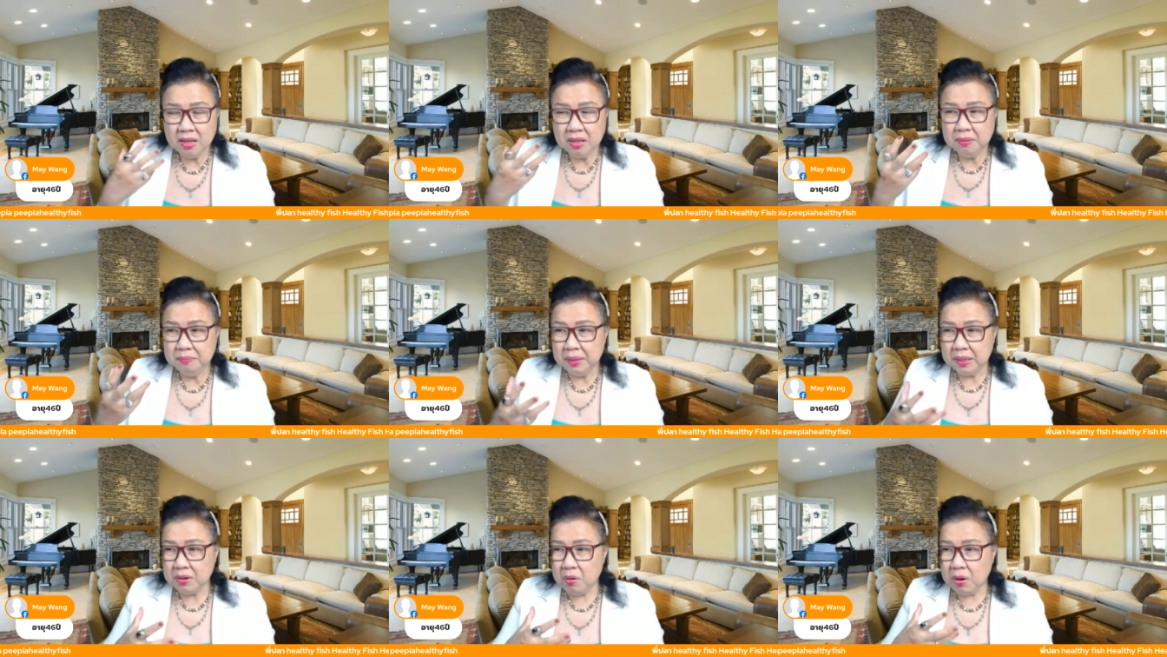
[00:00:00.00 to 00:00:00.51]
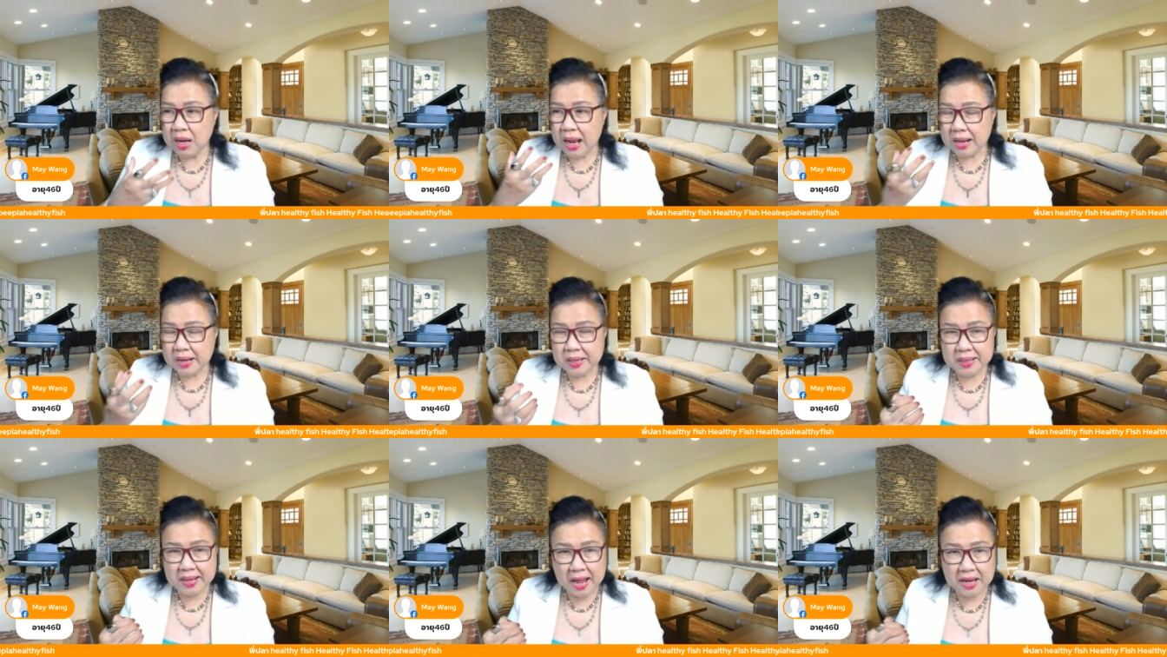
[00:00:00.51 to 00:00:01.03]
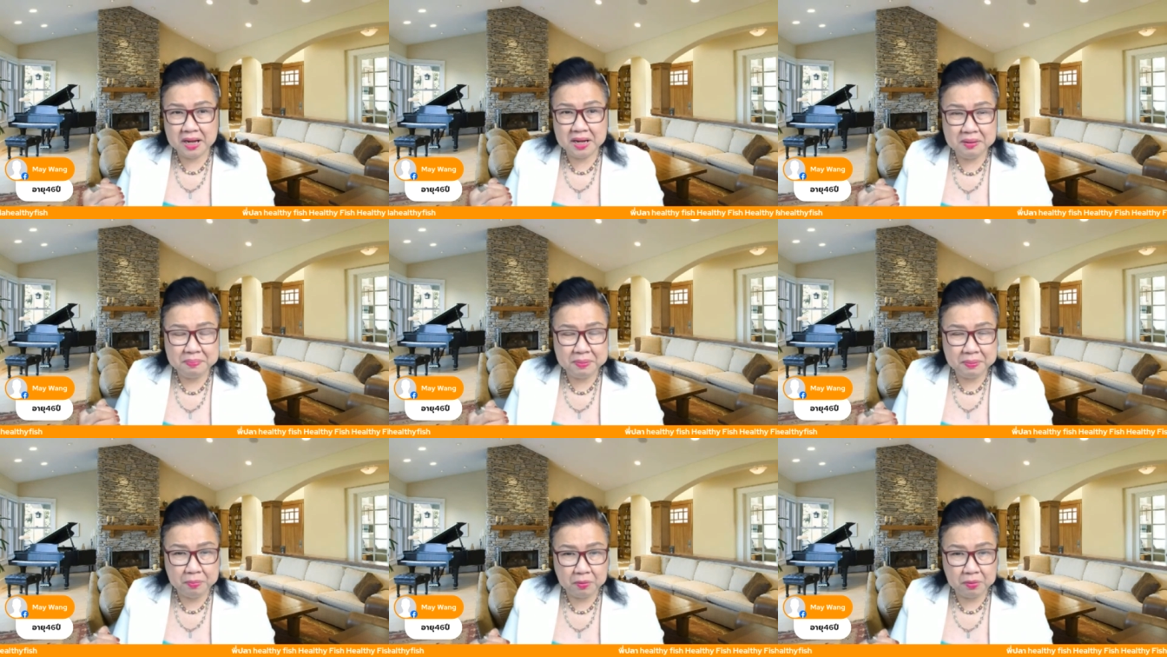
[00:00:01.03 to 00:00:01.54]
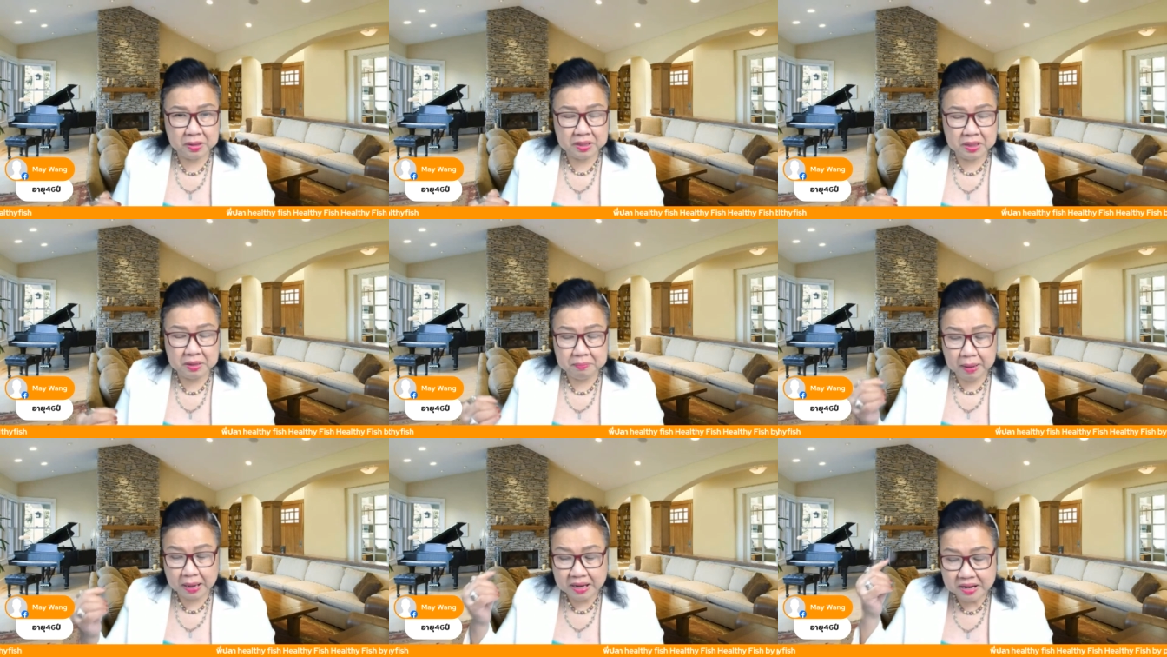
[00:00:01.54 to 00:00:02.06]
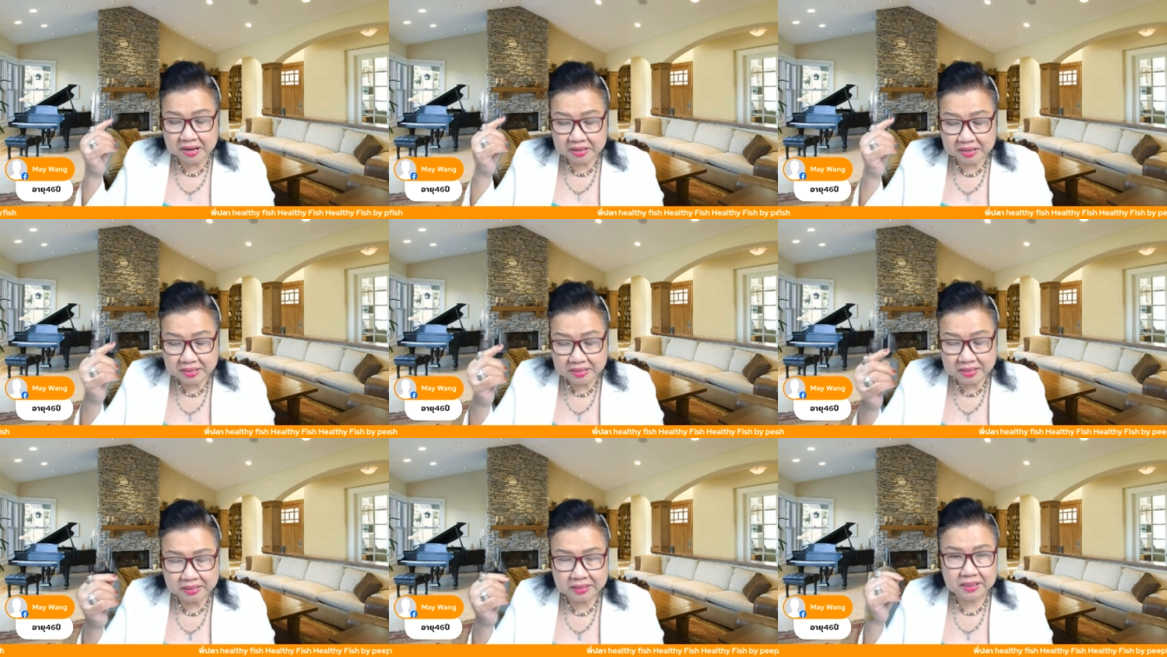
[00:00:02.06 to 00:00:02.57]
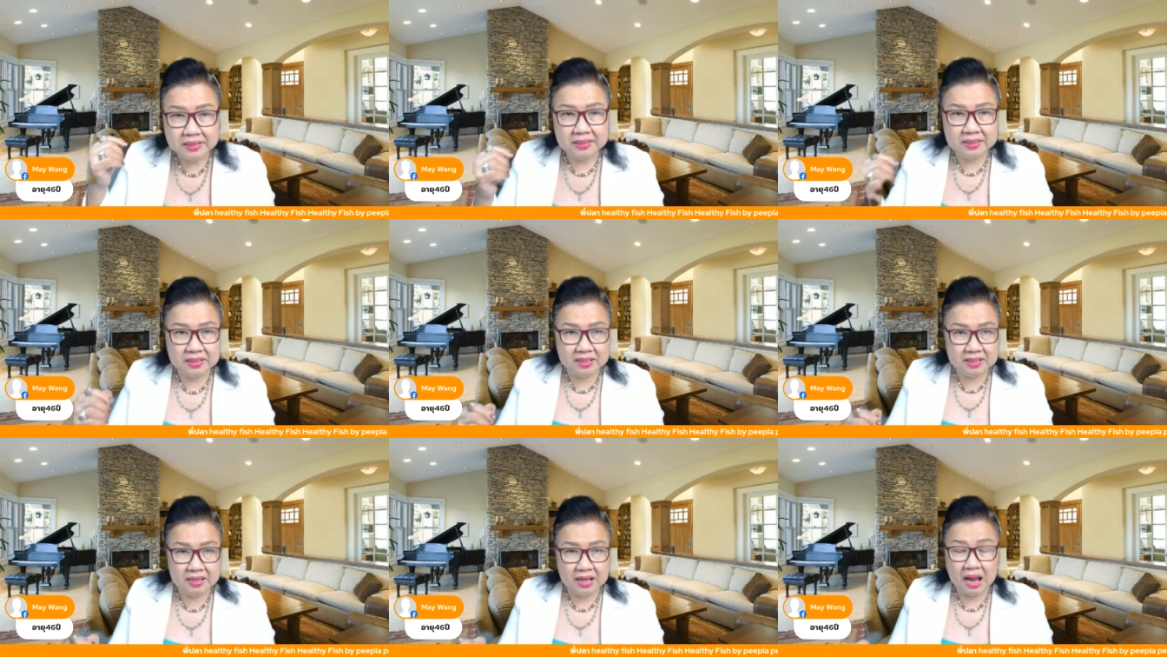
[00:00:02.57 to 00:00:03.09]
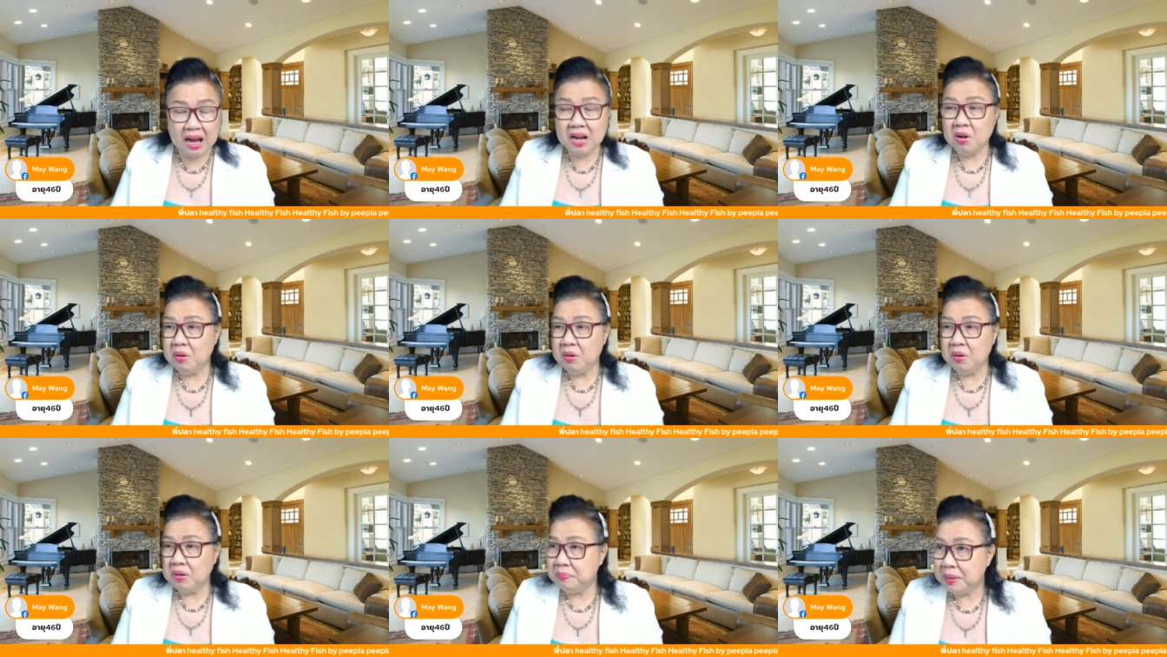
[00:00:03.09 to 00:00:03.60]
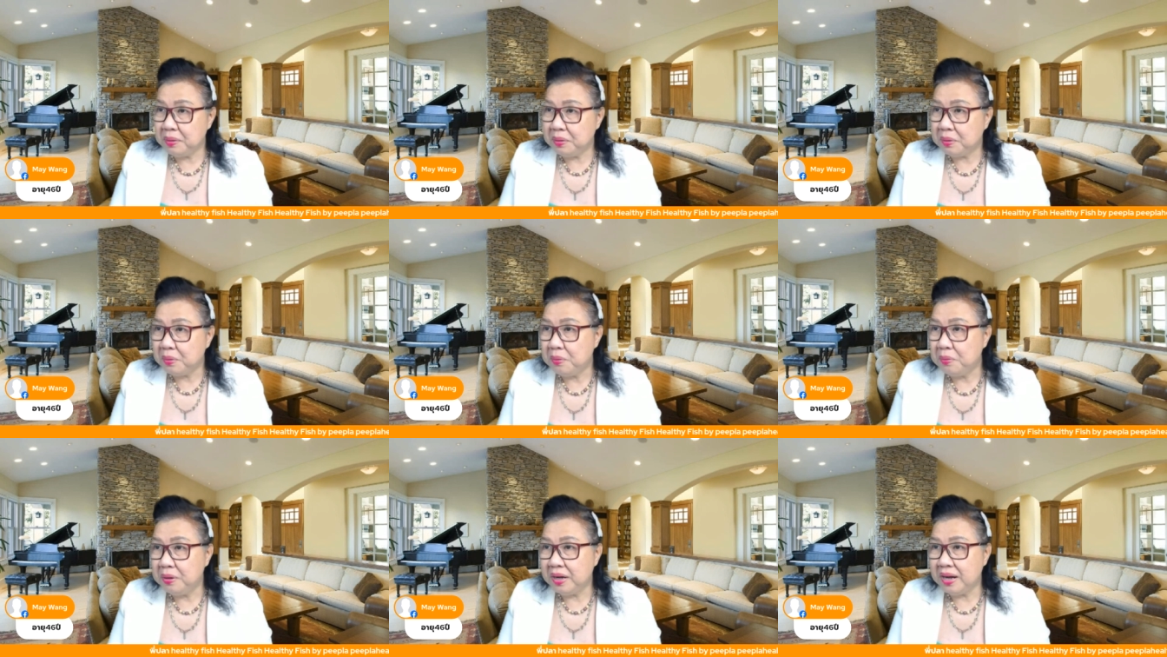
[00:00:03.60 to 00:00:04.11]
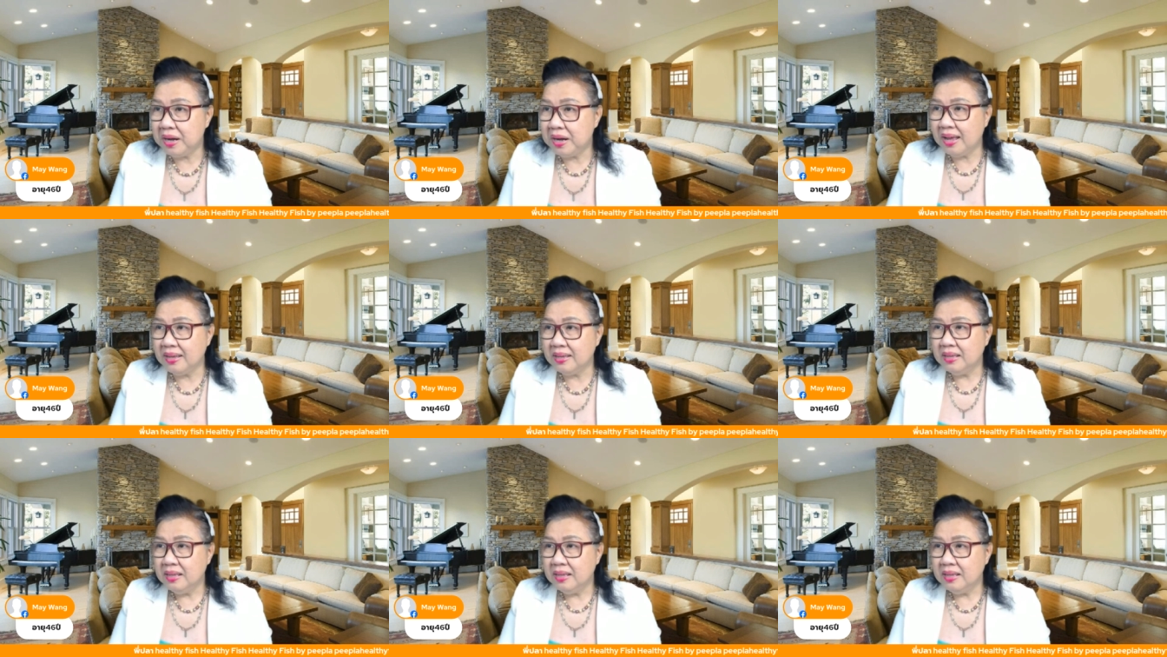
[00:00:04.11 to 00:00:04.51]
เหมือนกับหลั่งสารอะไรผิดปกติไหมหรือจริงๆเราอาจจะเป็นโรคก็ได้